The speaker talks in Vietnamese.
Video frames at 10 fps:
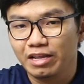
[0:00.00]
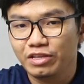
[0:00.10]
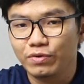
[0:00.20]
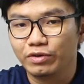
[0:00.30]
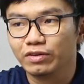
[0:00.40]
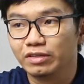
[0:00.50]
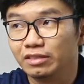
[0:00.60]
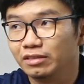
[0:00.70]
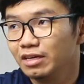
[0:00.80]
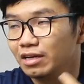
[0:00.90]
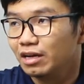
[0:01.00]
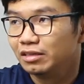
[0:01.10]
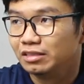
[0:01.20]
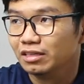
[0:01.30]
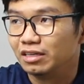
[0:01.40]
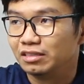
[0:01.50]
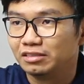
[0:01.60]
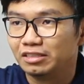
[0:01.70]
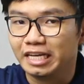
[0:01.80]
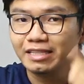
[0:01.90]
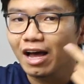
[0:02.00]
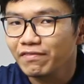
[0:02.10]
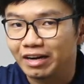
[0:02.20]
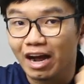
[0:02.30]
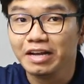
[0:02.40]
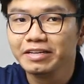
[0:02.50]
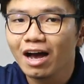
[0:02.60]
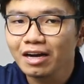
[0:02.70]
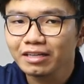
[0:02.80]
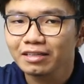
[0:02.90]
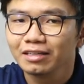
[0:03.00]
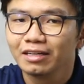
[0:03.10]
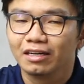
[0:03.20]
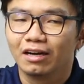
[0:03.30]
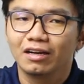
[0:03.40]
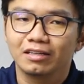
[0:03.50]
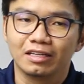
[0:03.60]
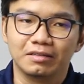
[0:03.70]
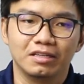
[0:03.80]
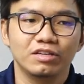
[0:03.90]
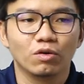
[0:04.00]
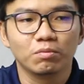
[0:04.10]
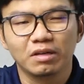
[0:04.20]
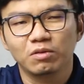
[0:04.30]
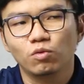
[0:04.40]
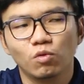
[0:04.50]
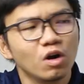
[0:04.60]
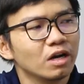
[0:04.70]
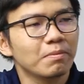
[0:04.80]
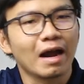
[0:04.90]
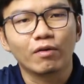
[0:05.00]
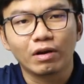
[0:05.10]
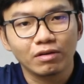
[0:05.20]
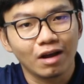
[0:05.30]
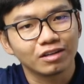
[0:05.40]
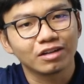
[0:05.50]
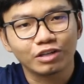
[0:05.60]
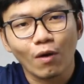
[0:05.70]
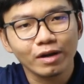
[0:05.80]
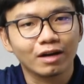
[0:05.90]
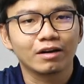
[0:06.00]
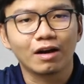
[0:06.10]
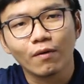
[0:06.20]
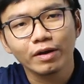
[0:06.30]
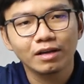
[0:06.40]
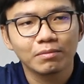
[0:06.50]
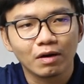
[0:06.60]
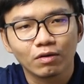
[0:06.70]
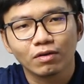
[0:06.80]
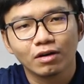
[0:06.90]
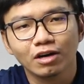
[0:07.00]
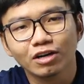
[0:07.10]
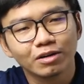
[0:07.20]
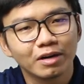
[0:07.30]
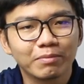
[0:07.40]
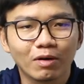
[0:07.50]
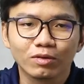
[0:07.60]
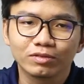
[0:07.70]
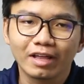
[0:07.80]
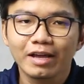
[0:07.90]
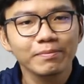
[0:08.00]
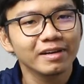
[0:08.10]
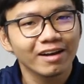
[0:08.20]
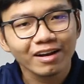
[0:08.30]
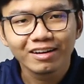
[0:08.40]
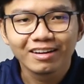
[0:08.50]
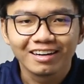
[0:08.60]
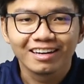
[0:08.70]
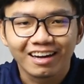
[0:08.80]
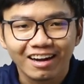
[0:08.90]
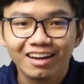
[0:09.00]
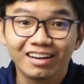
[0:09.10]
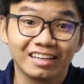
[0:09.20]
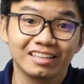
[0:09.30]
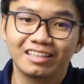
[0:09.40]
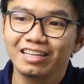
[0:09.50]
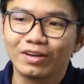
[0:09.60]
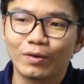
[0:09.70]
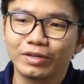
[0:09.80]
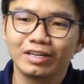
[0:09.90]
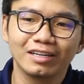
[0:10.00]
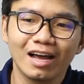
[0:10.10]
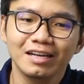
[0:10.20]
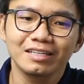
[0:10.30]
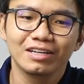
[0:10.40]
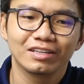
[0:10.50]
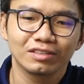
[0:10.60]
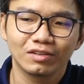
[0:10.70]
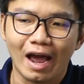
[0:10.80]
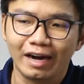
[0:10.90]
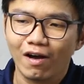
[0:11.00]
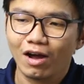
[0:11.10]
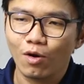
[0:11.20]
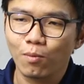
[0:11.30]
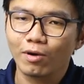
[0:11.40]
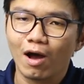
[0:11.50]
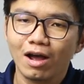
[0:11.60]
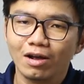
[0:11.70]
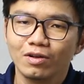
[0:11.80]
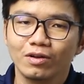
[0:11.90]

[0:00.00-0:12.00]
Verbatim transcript: để nhiều người ờ, nghĩ tới và gợi nhớ nhất đó, thì ví dụ mình cái màu nào nó thật chói thật là nổi như là màu hường hay màu tím gì đó đó thì ví dụ như cứ đới đoạn đó khúc đó